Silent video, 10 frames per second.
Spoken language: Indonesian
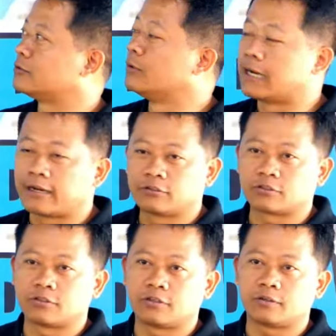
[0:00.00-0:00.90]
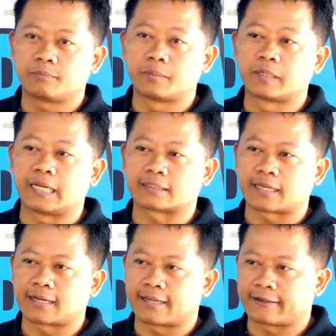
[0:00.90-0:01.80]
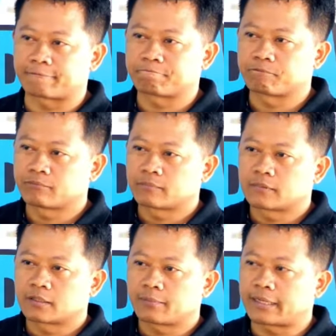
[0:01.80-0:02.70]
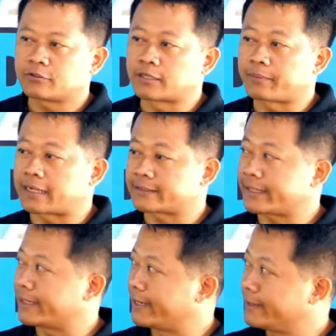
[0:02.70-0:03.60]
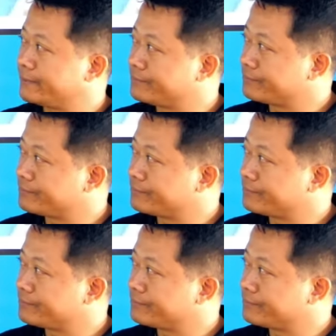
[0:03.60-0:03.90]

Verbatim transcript: dua untuk pembenah tanah kemarin sudah praktek ya